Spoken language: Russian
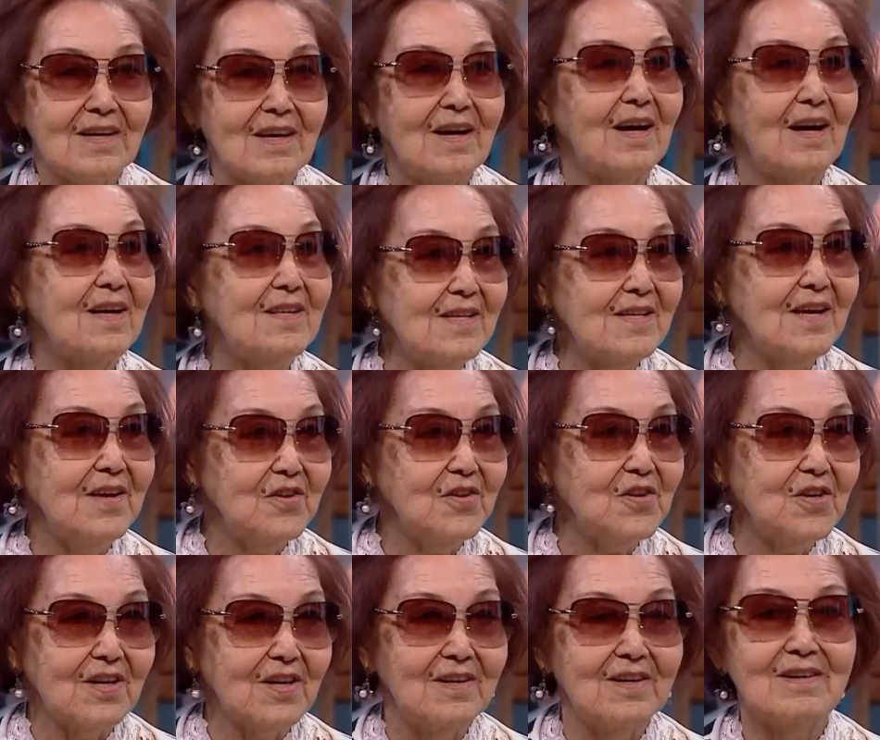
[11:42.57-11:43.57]

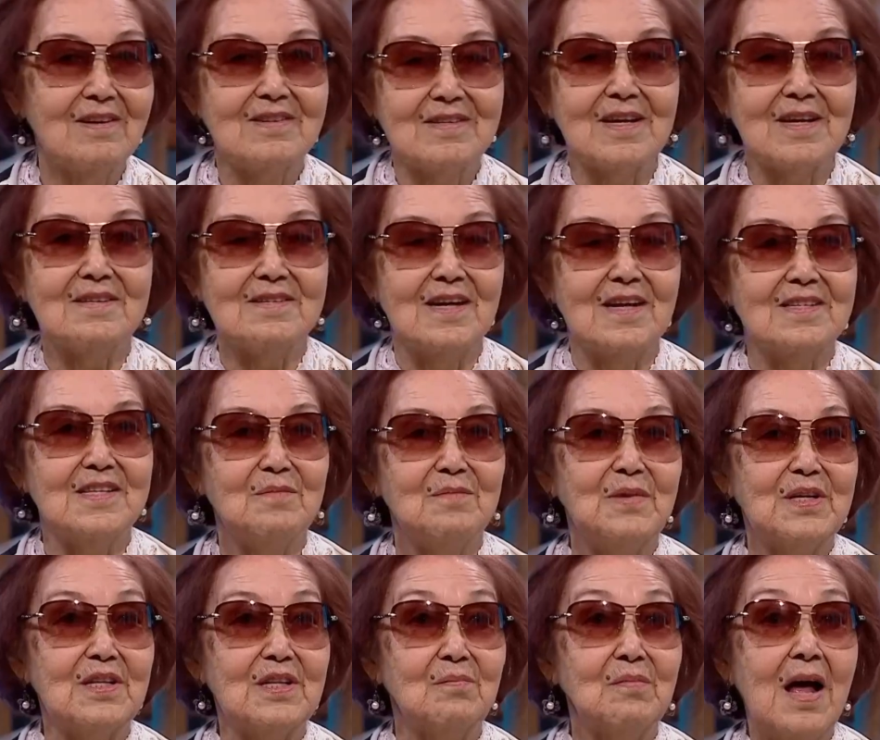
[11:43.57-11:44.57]
коротенько сказать об
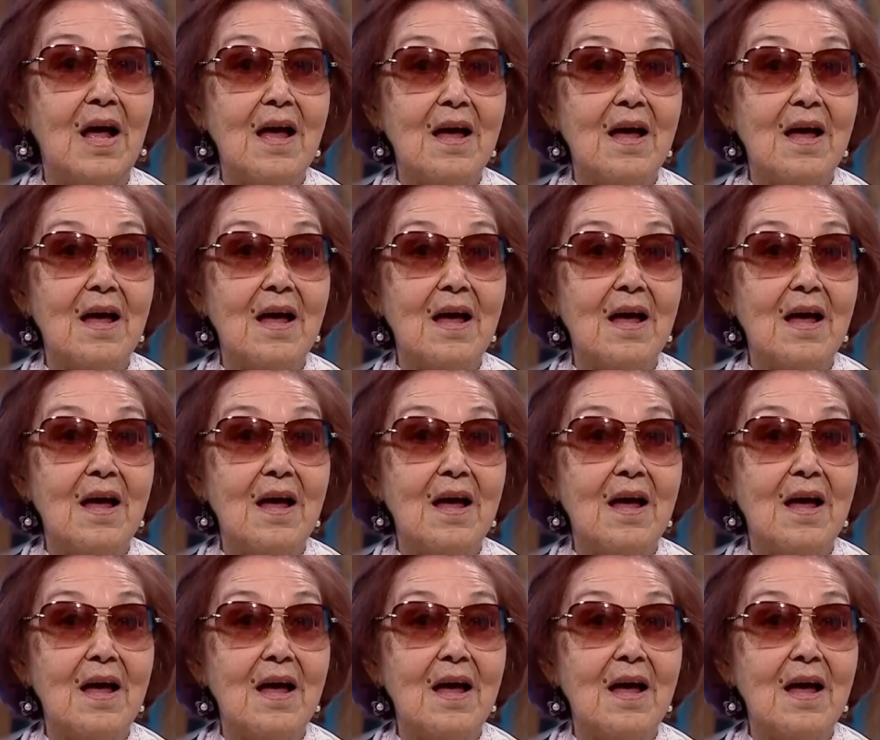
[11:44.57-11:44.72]
этом.